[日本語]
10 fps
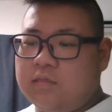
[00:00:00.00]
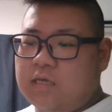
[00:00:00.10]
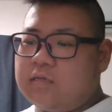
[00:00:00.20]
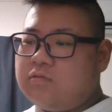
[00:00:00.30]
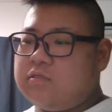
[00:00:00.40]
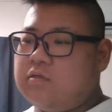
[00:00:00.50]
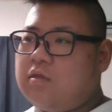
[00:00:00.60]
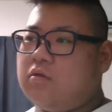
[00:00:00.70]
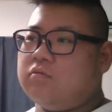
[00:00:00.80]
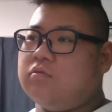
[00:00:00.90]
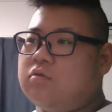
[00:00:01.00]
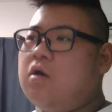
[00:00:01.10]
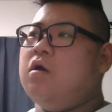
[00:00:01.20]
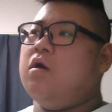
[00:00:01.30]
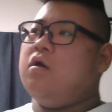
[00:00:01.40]
誰のせいなのって言うと、あ、
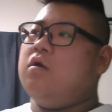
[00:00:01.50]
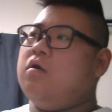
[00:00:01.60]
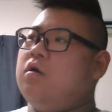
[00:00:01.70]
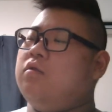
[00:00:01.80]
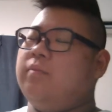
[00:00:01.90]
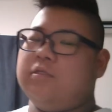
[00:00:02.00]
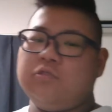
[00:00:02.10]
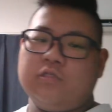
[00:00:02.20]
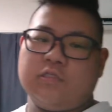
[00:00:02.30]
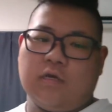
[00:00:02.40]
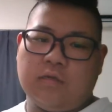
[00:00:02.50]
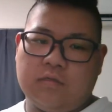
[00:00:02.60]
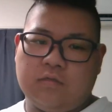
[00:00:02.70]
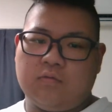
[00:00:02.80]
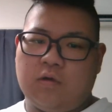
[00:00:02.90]
あの祭り仕掛け
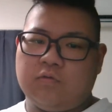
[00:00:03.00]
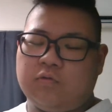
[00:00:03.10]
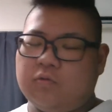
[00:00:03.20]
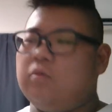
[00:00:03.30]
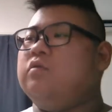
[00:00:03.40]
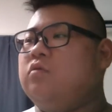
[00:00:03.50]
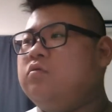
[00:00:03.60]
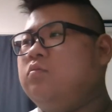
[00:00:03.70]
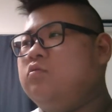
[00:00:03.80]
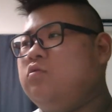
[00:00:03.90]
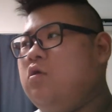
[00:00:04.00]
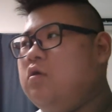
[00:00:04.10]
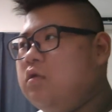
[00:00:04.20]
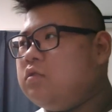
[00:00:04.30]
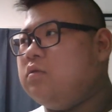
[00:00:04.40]
人のあの人なんだと思って
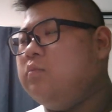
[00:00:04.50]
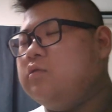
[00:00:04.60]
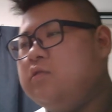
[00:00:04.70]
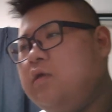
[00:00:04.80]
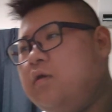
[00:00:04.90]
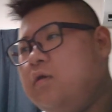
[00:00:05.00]
えって思って